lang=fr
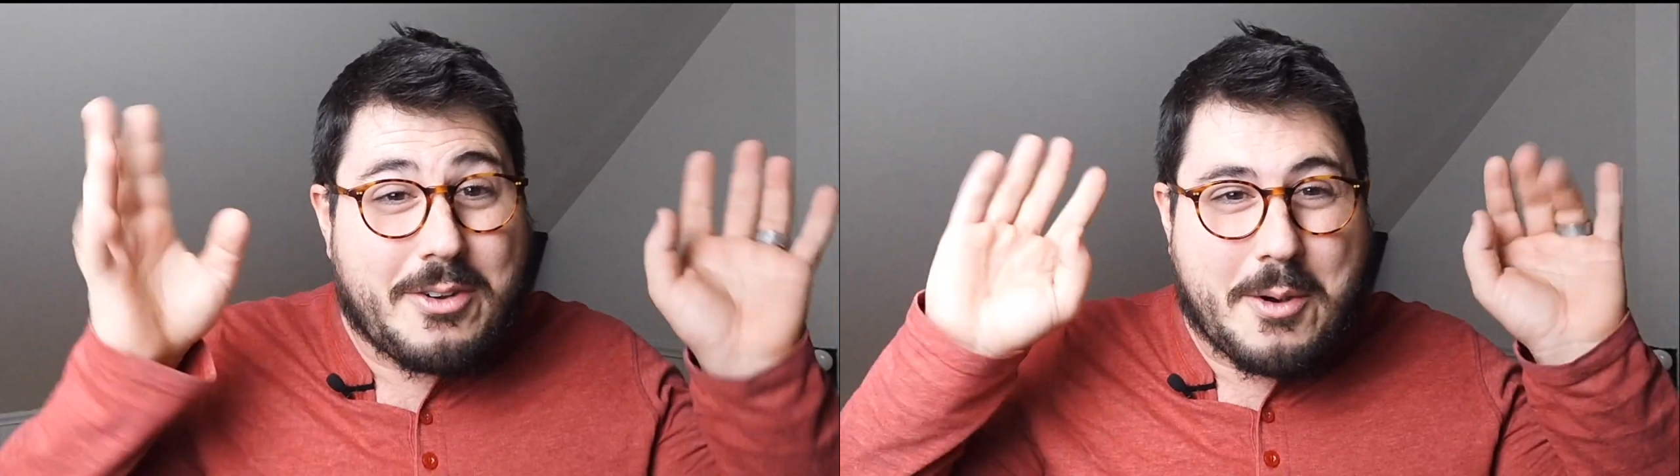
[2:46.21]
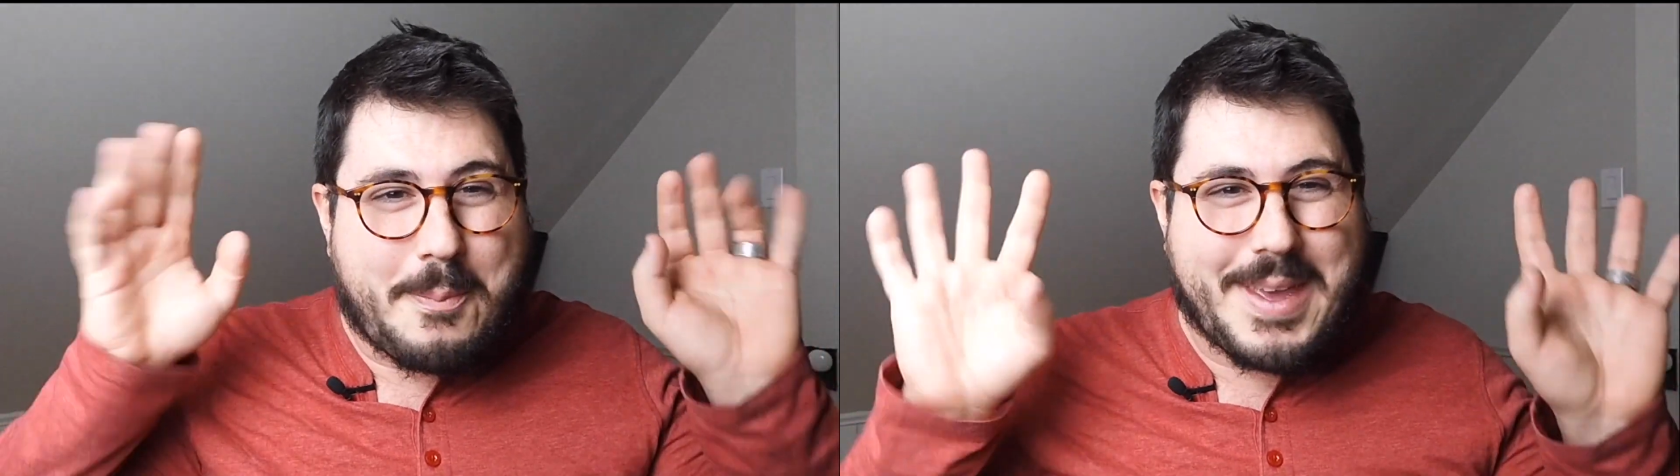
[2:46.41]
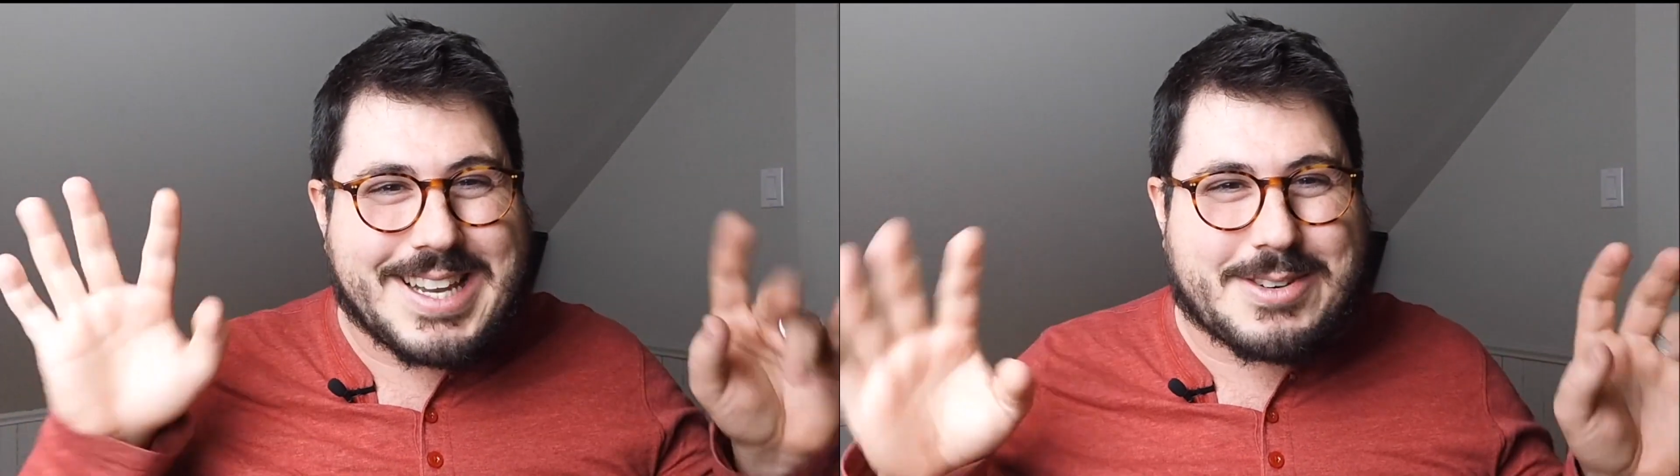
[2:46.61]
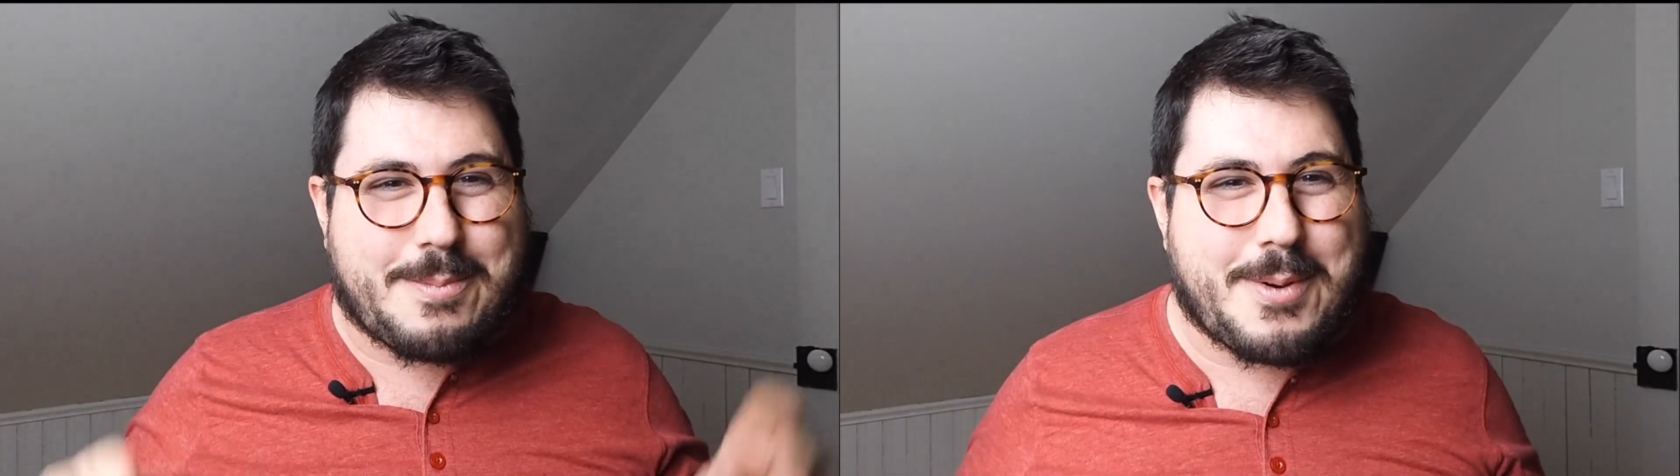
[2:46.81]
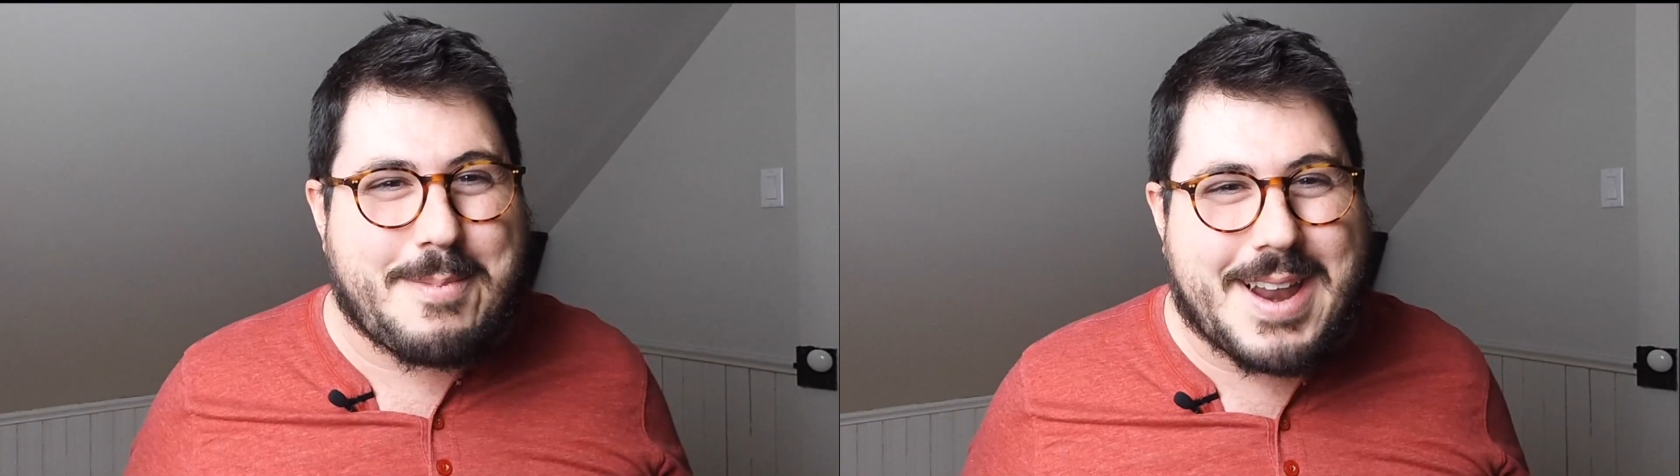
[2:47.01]
youpi, je
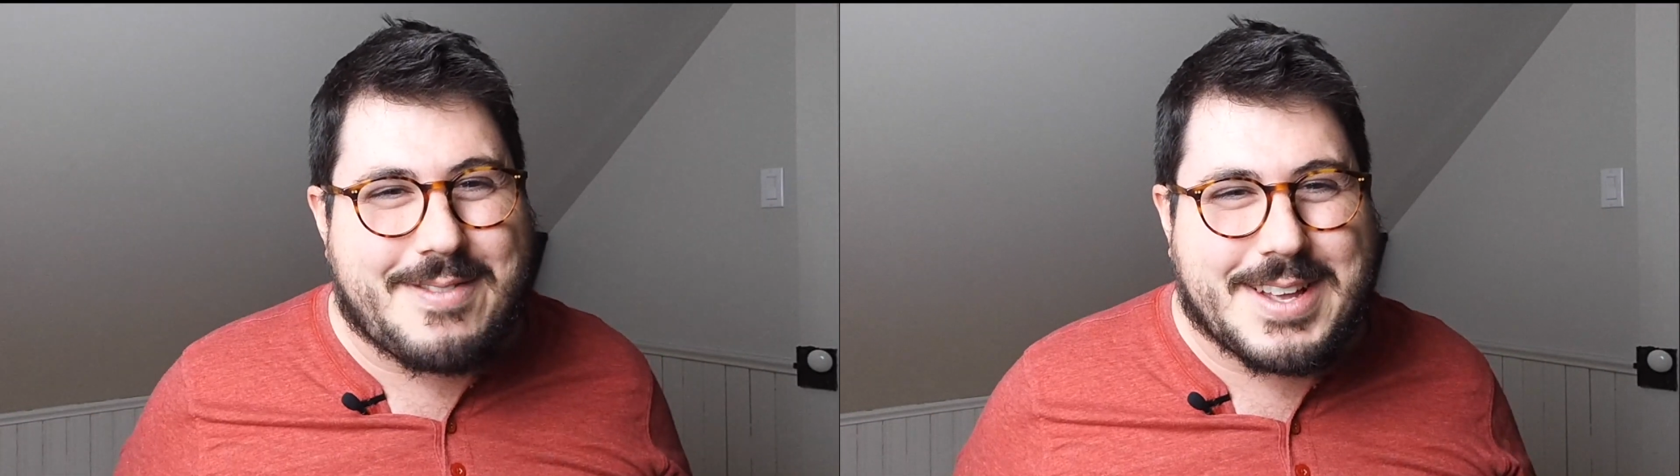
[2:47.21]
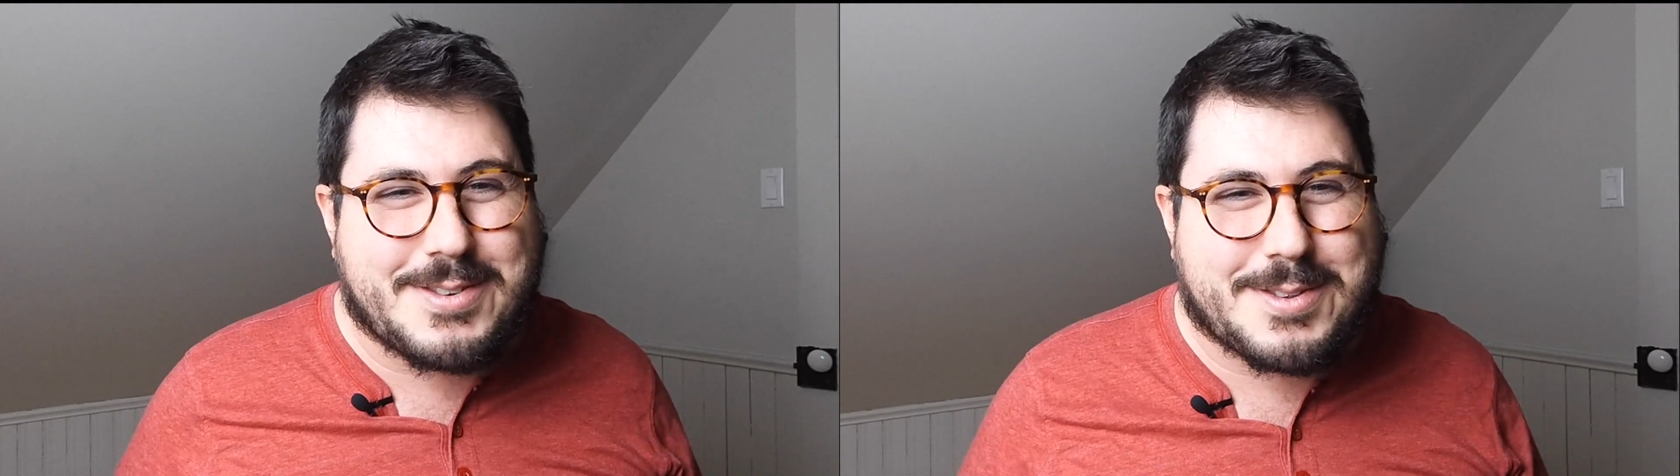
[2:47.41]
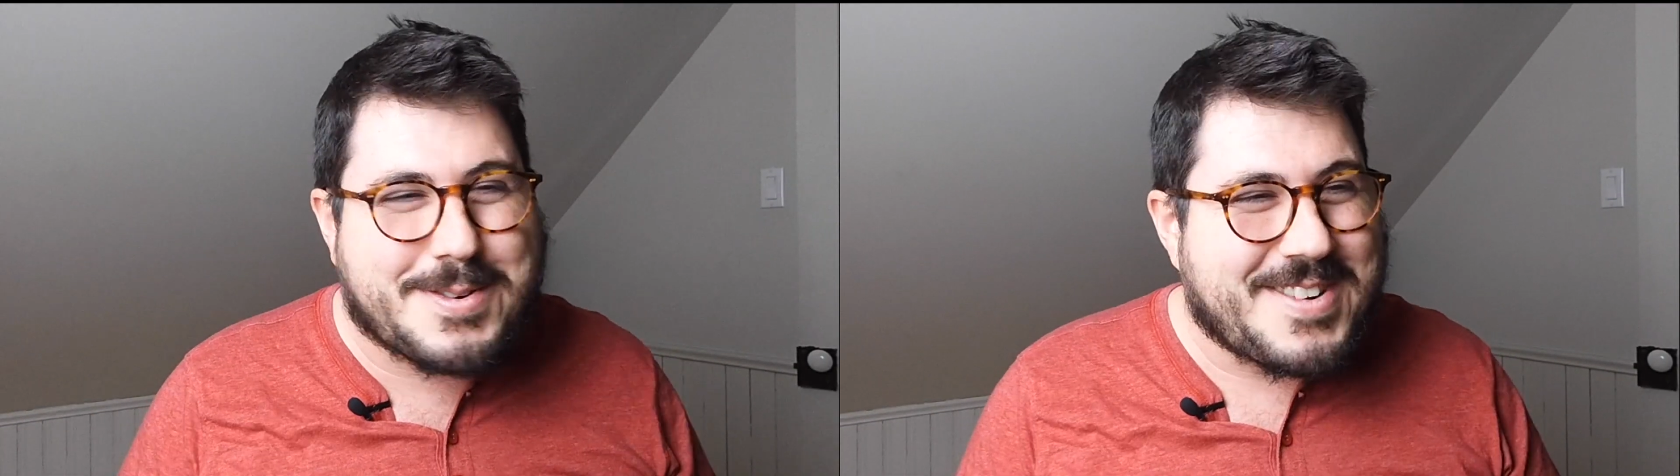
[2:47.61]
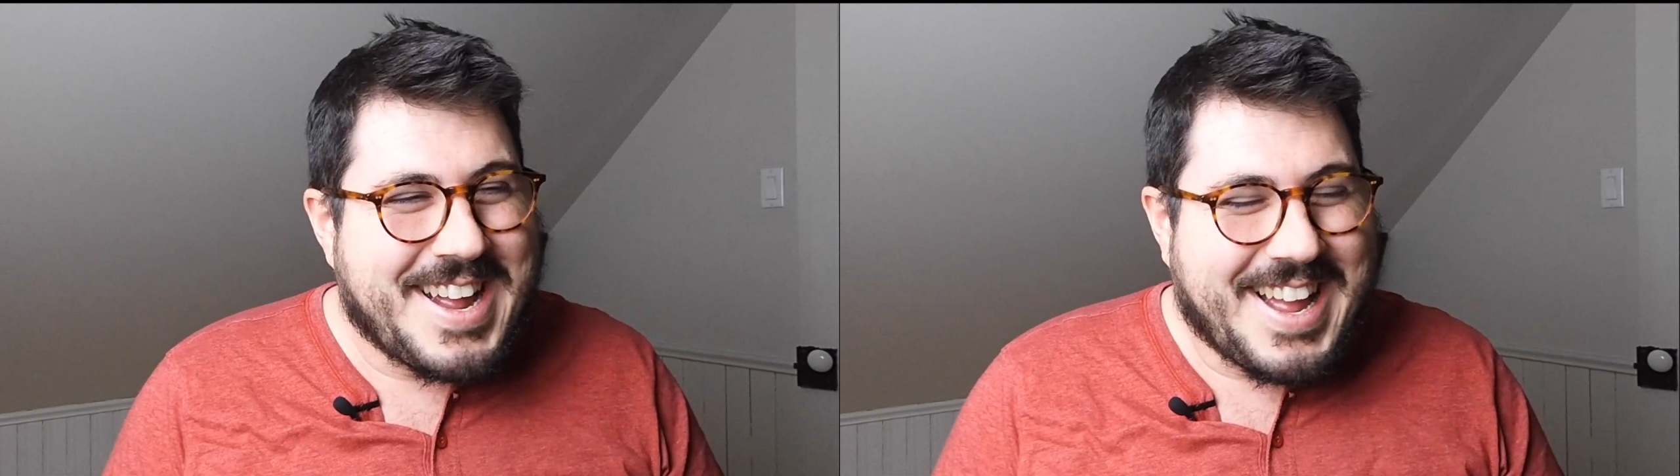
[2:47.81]
vais plus me laver du tout.